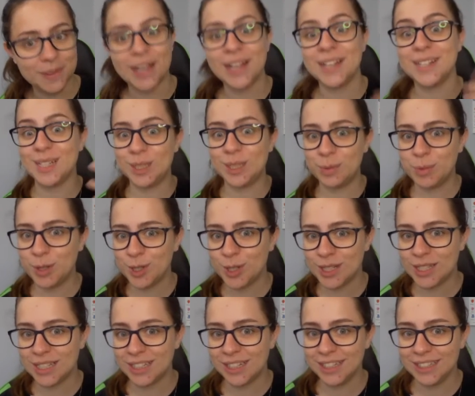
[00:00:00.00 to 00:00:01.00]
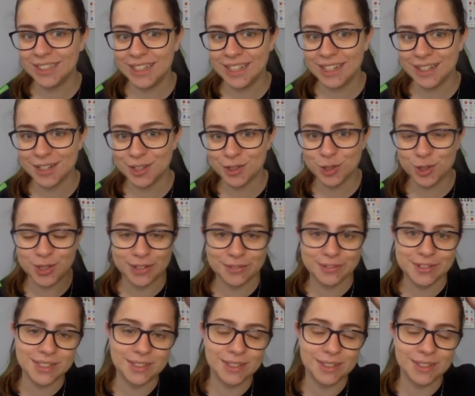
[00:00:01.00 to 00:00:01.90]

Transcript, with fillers: É exatamente essa ideia que a gente está fazendo